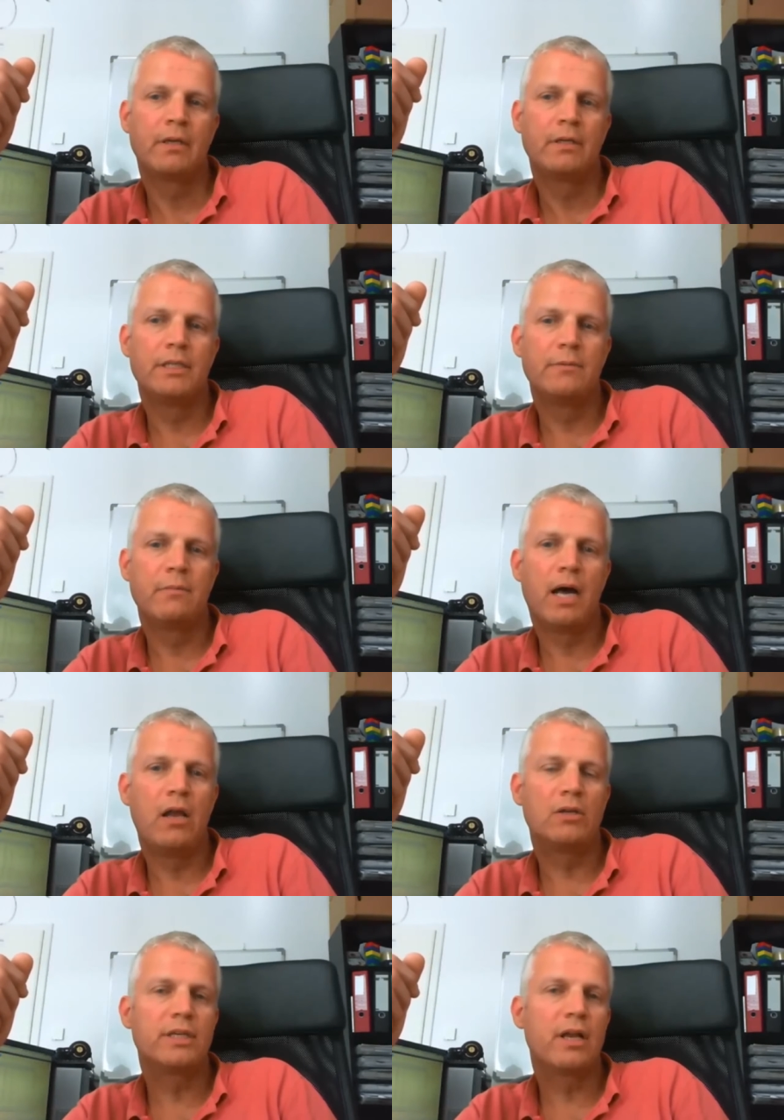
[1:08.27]
Nicht mal
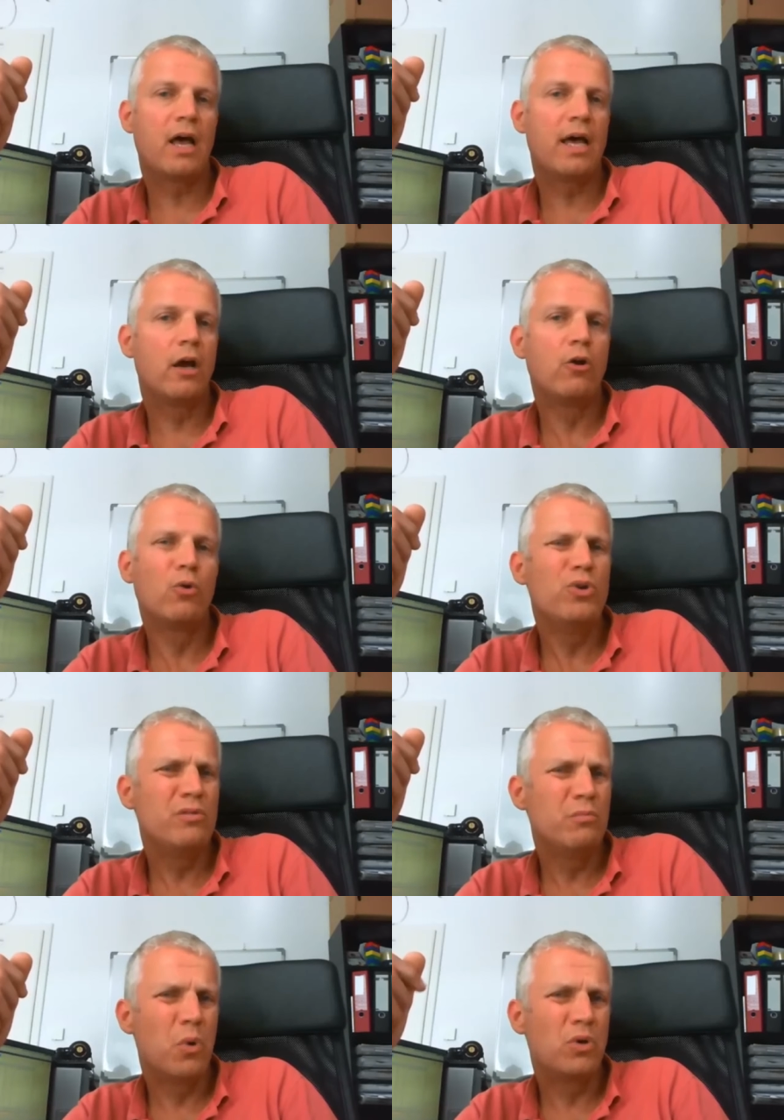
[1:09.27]
aus den Reihen der
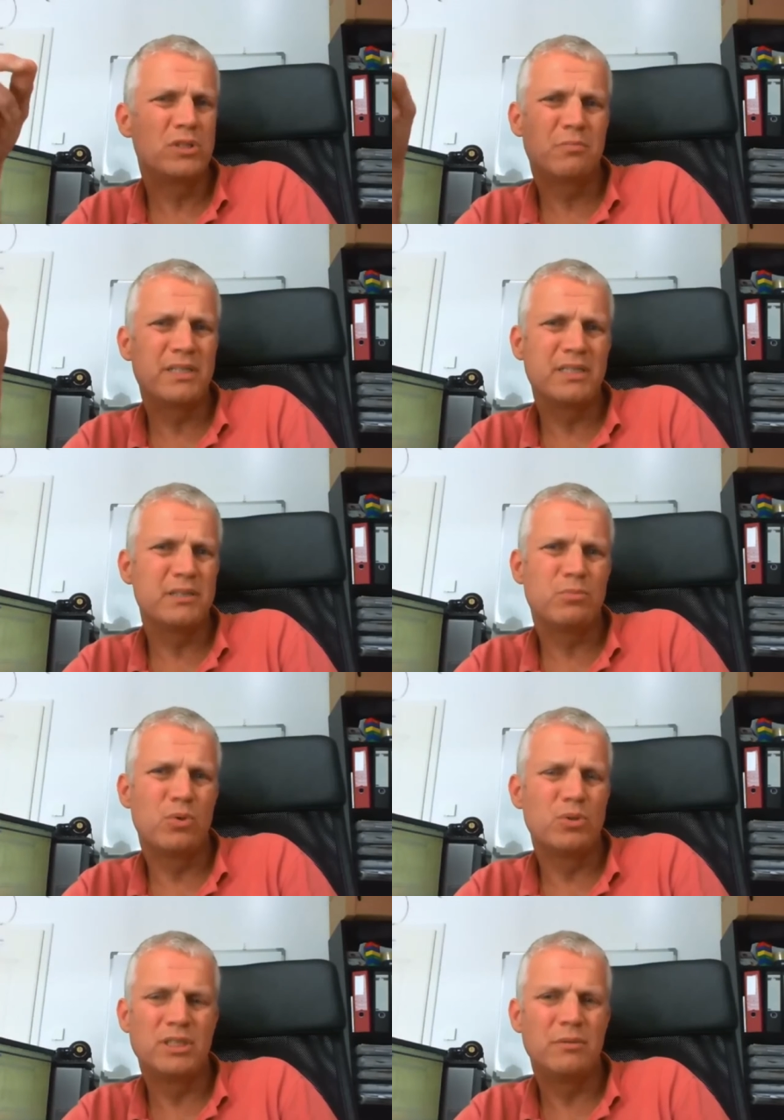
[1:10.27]
Grünen muckt bei diesem
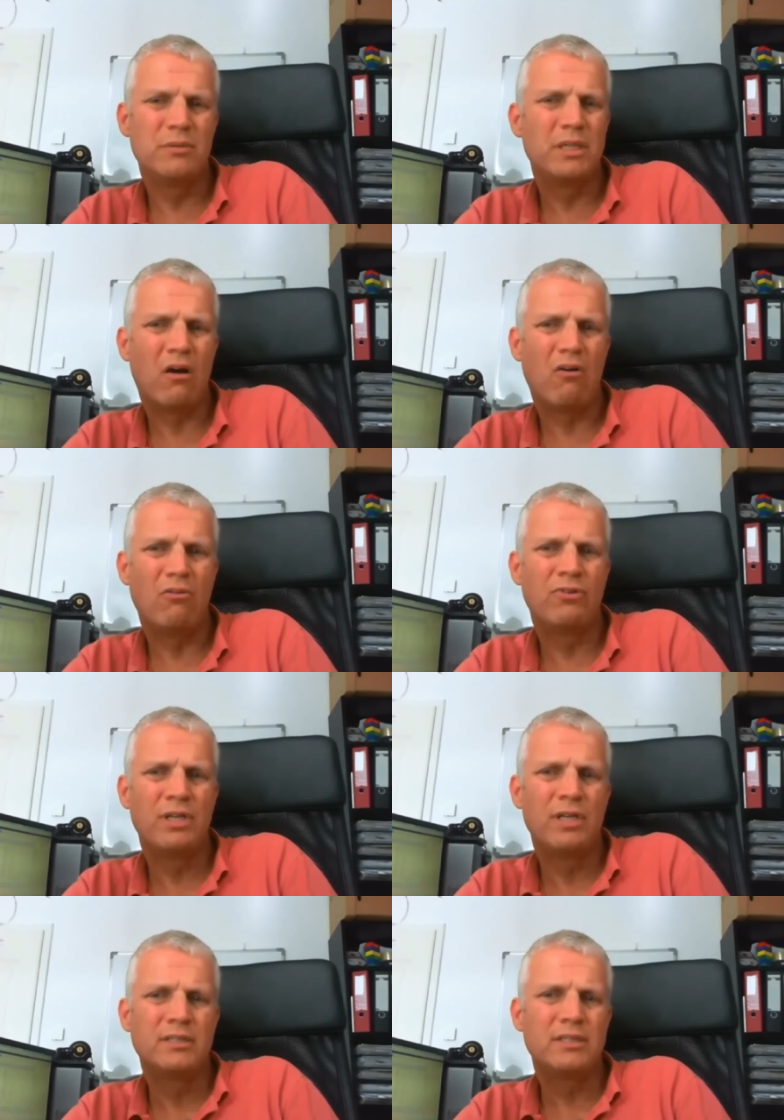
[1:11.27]
Punkt jemand auf.
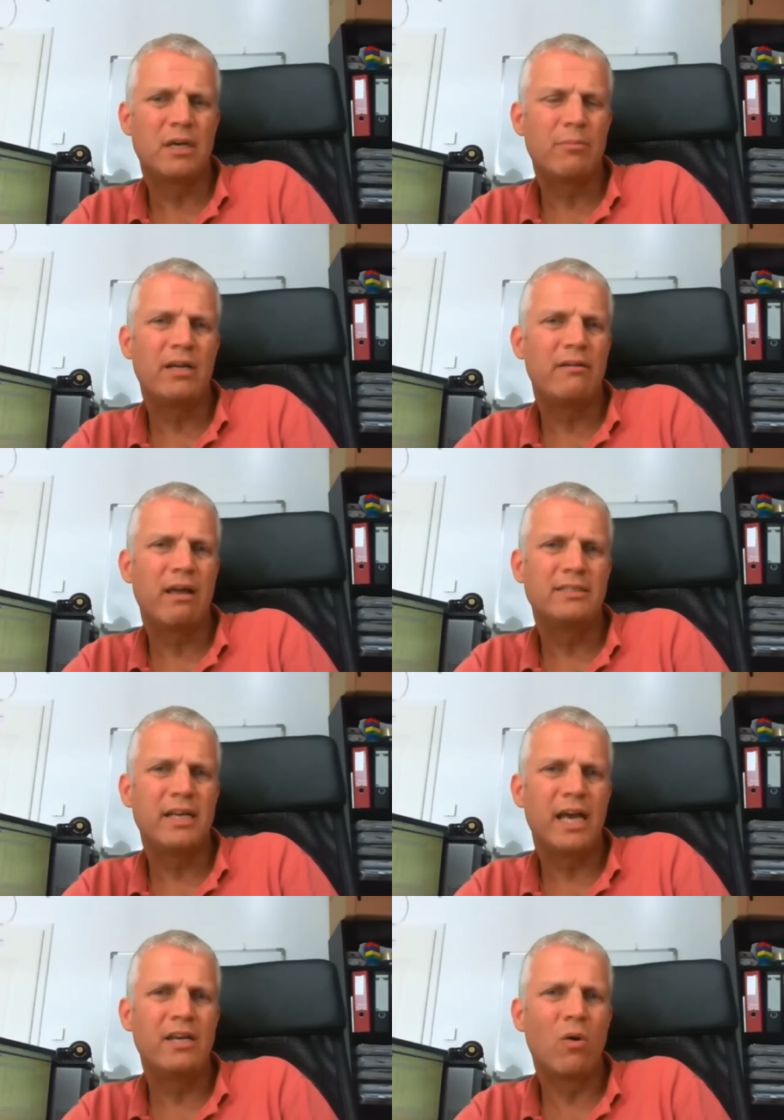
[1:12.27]
Dabei hätte
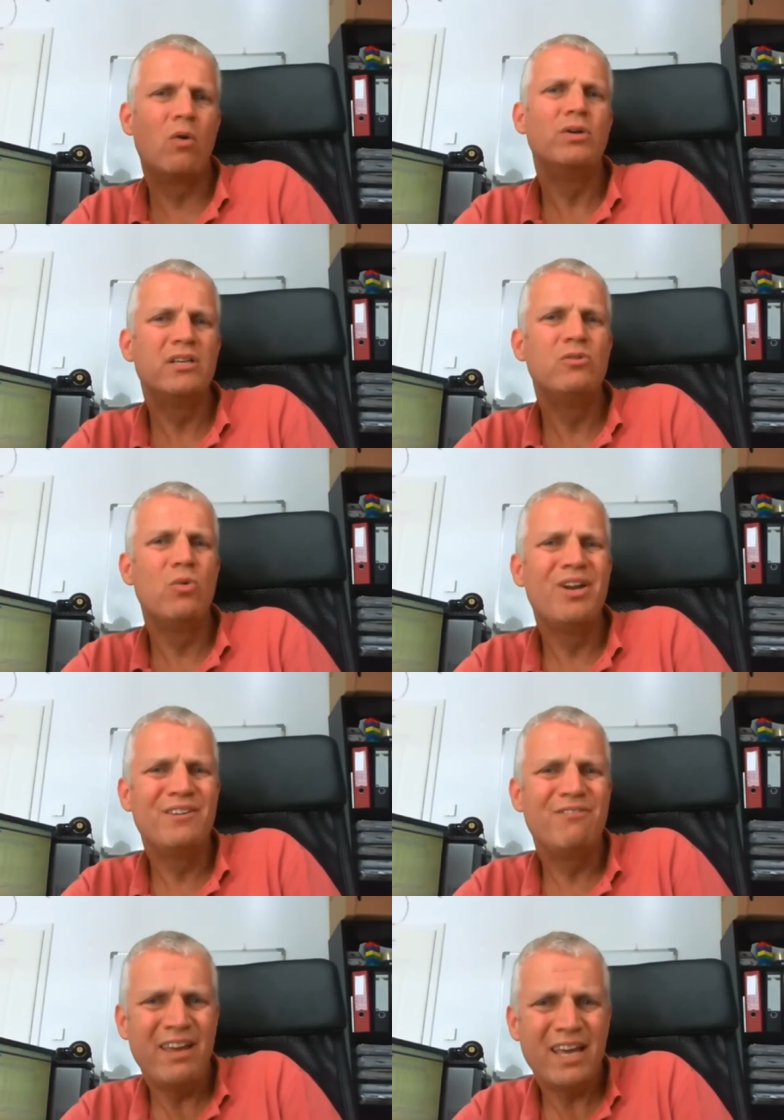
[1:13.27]
die Änderung nicht nur
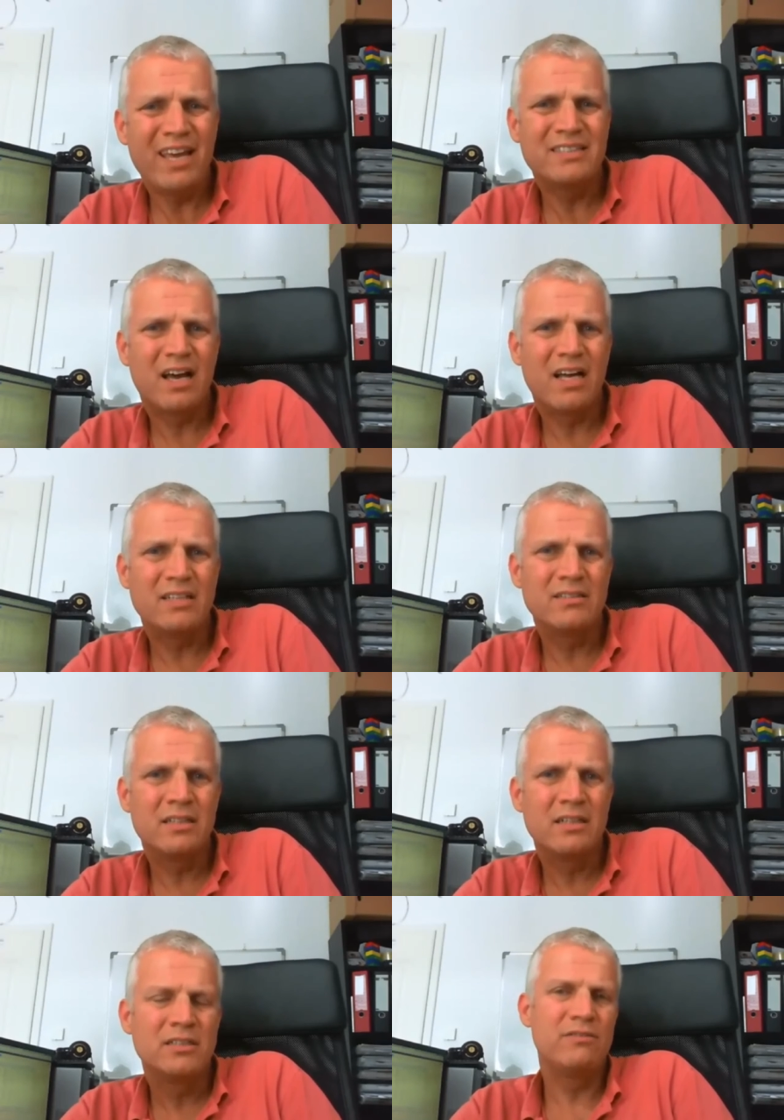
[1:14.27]
nicht wehgetan,
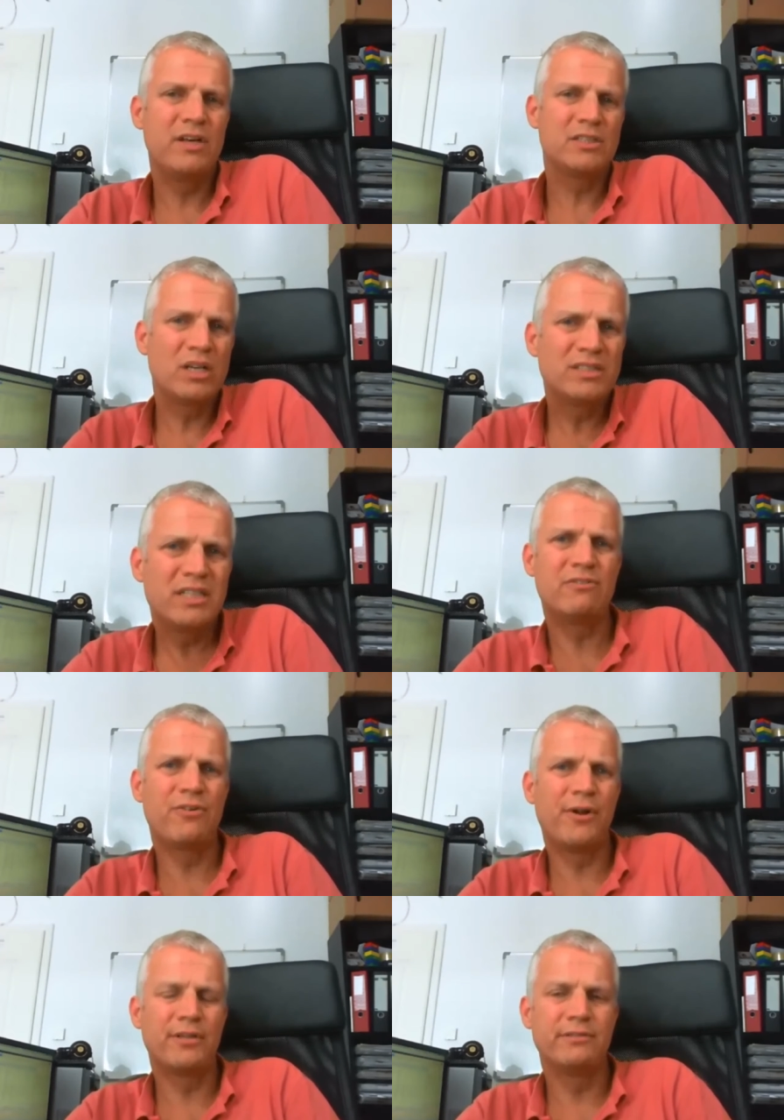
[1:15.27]
die wäre sogar
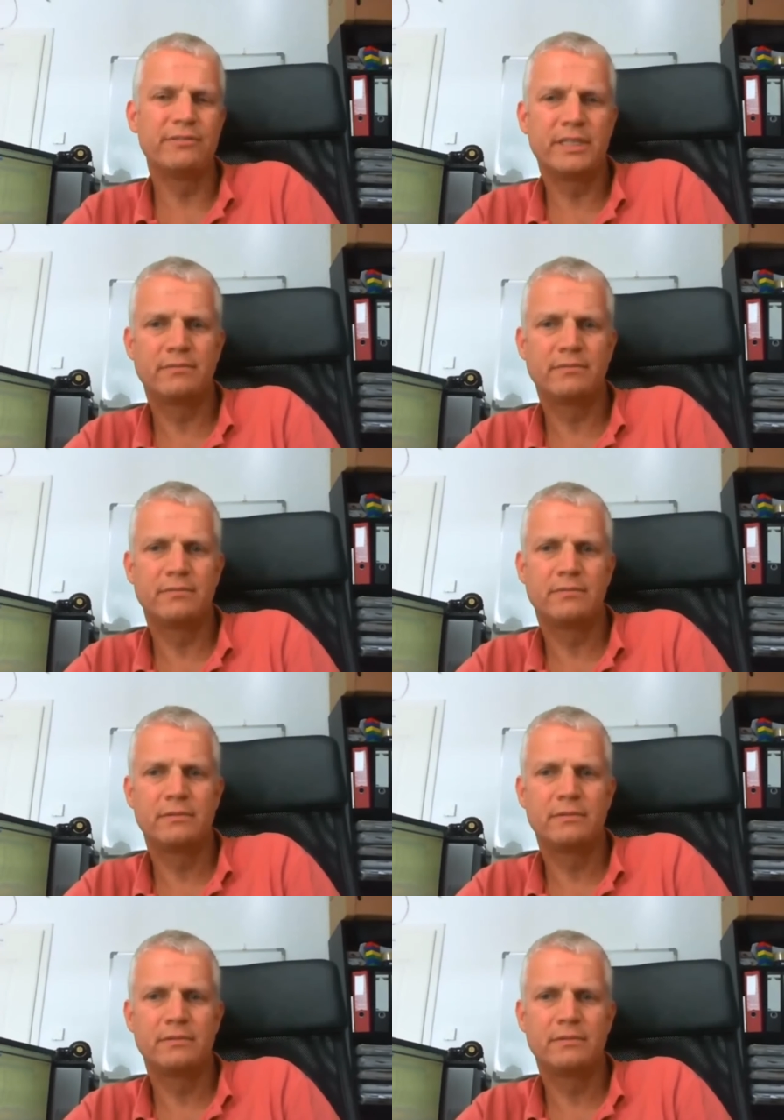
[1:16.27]
sinnvoll gewesen.